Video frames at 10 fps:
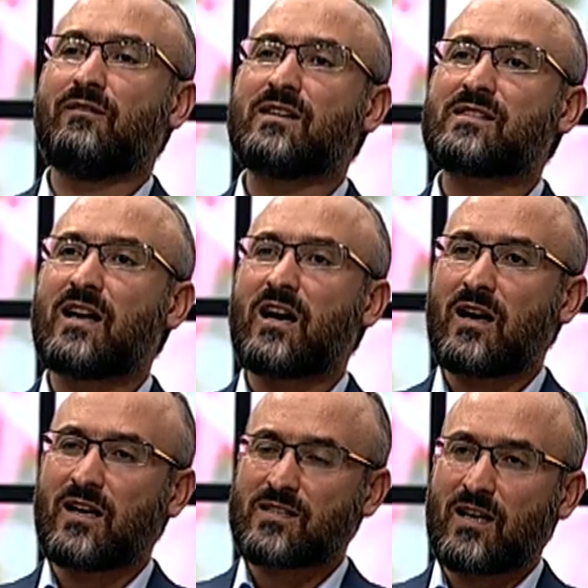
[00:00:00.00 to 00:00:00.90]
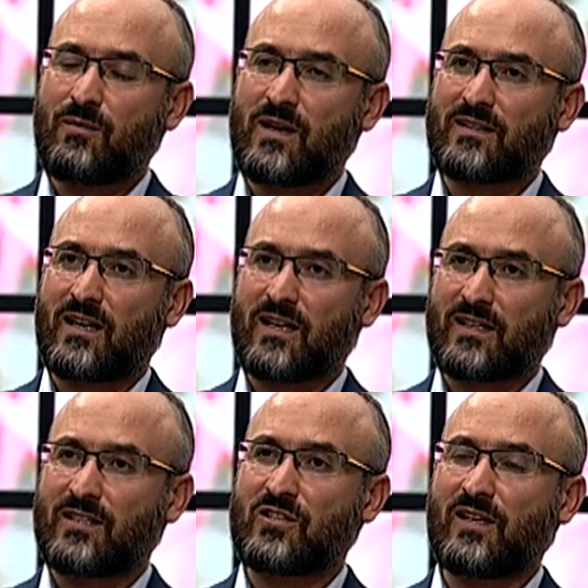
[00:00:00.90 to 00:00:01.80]
ve saha, ashabına da
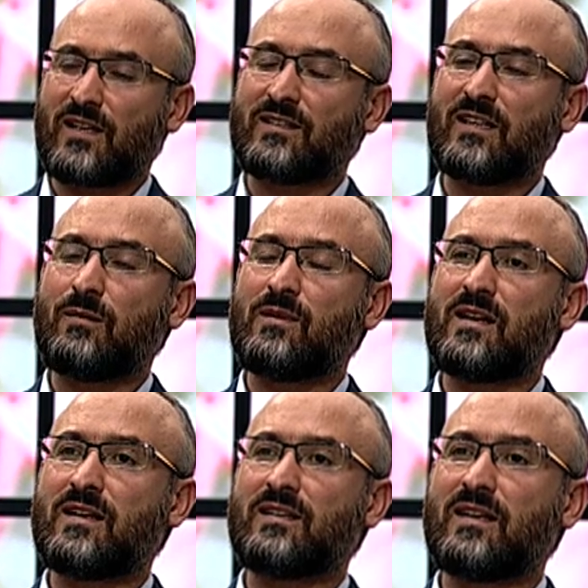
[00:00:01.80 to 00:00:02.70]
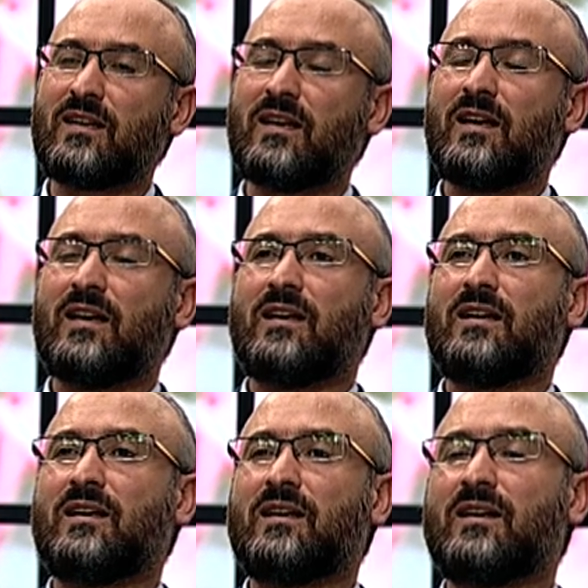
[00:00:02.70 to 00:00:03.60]
arkadaşlarına, talebelerine de e,